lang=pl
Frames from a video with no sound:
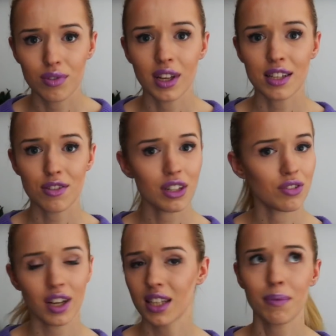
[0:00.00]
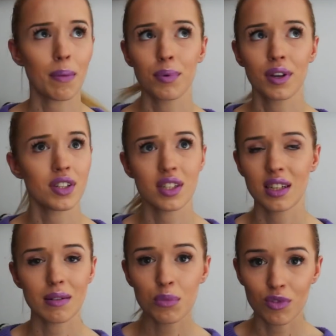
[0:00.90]
najedzona, to ja nie mam pojęcia,
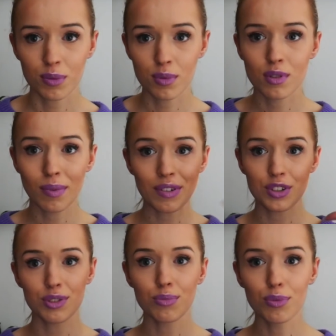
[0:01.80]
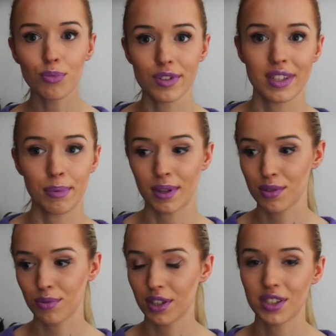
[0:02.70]
co ja mam mówić. Po prostu mam wrażenie, że mój mózg nie
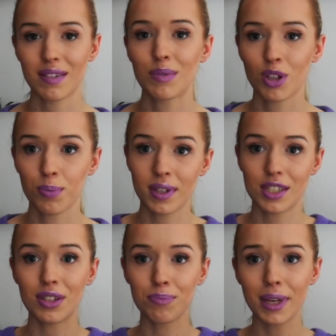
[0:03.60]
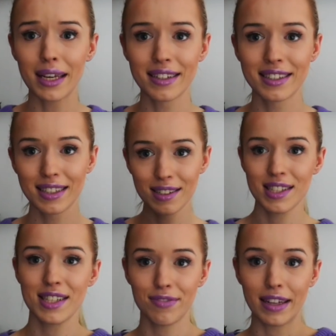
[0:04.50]
pracuje. Chciałam tylko pokazać ten piękny
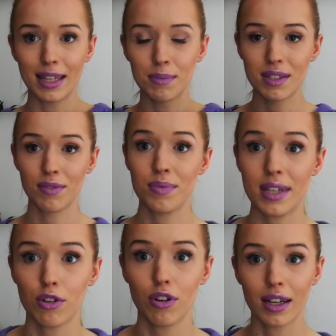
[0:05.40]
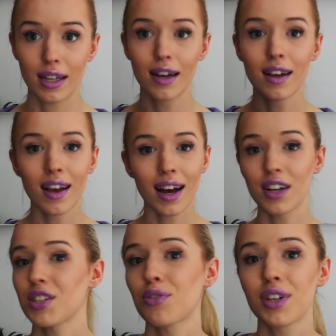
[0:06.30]
sweter, bo jestem nim zakochana.
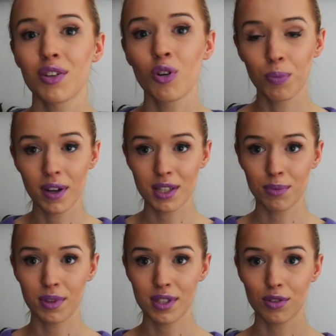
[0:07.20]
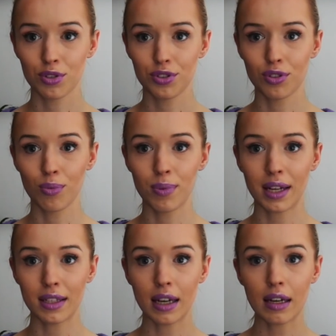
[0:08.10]
A rzadko kiedy kupuję sobie coś do
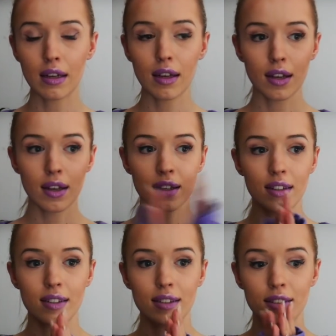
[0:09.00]
ubrania, yy,